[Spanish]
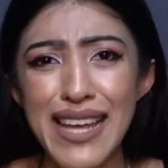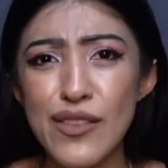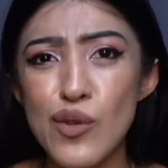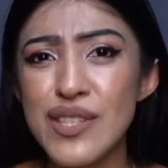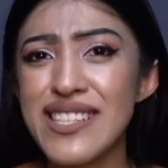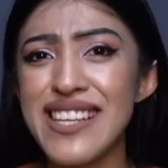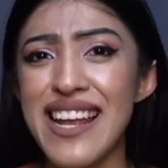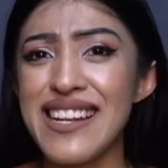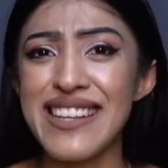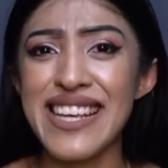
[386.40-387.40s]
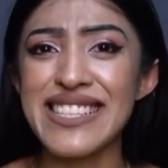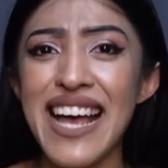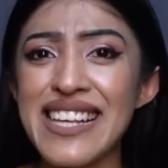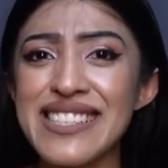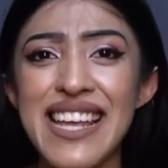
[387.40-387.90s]
Entonces el
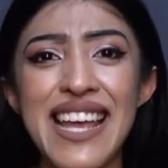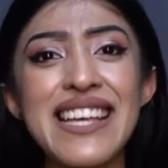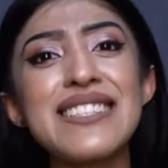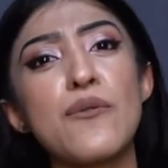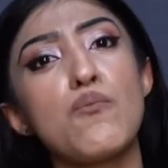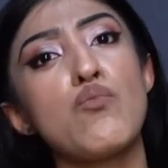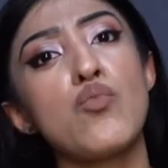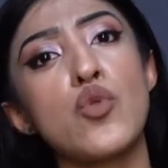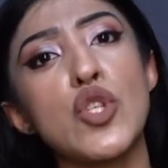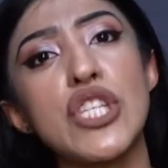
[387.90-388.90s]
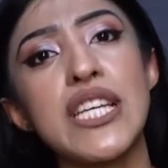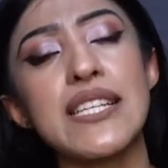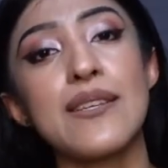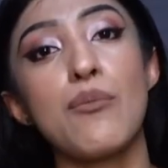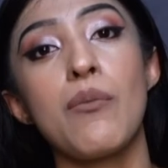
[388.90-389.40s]
desgaste es
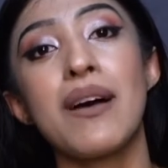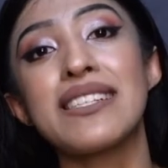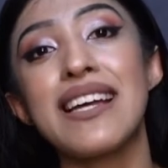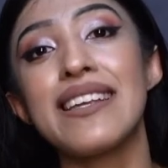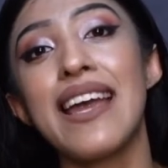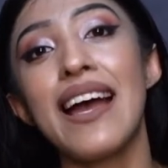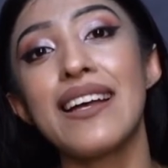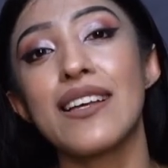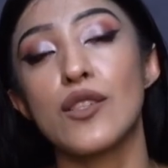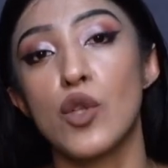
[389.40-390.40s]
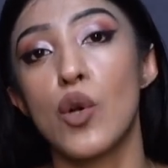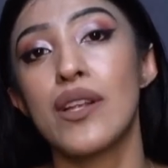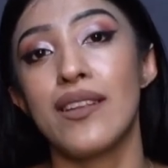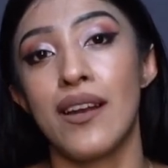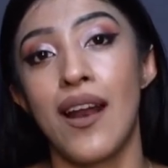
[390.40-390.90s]
muchísimo más allá que solo
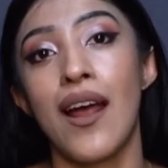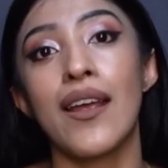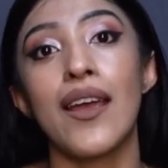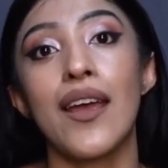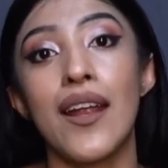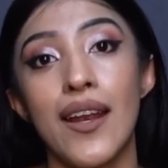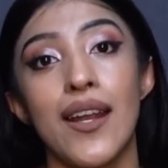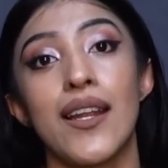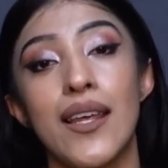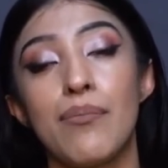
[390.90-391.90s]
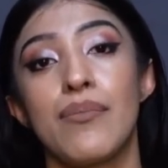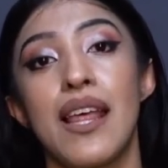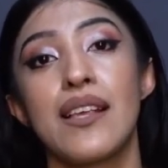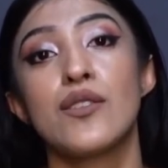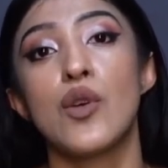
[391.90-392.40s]
entrenar en el
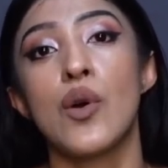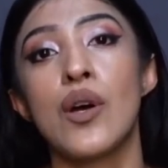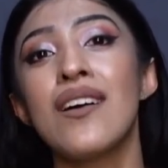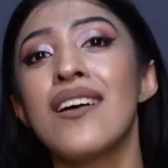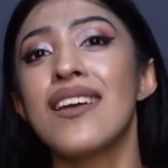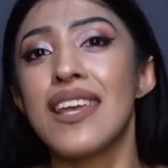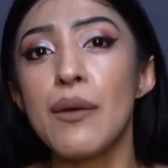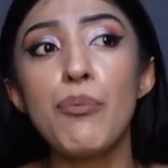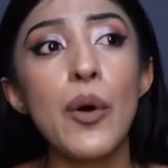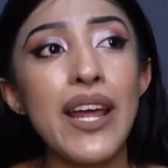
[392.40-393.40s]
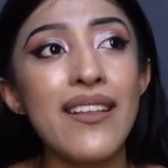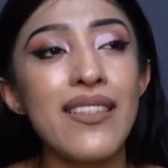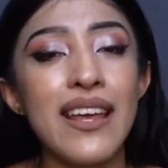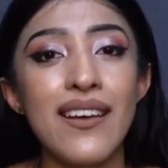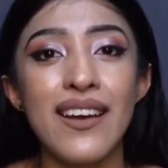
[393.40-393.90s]
gimnasio y por
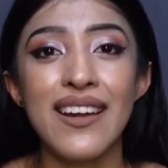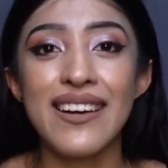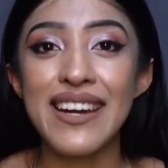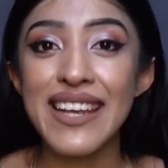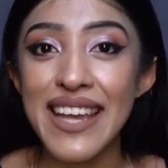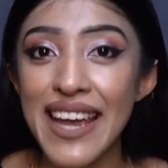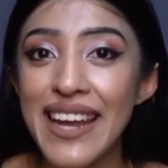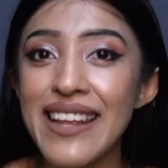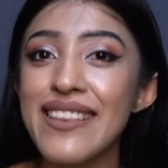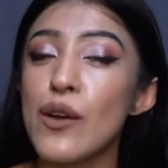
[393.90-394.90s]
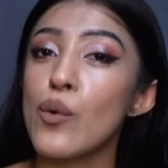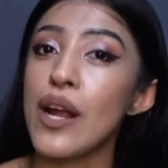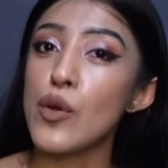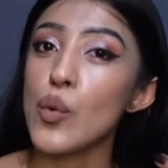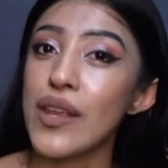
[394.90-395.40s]
ende requieren de
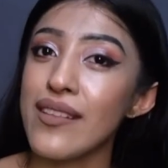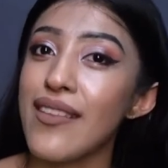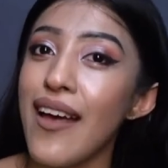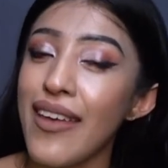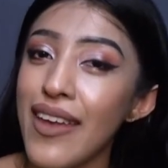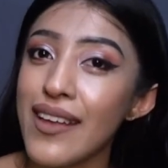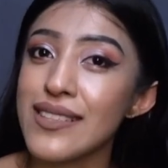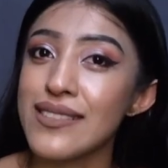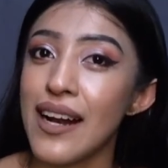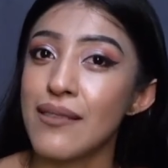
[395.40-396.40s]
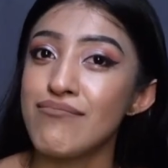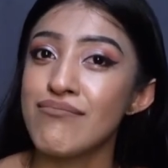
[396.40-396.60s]
una ayudita extra.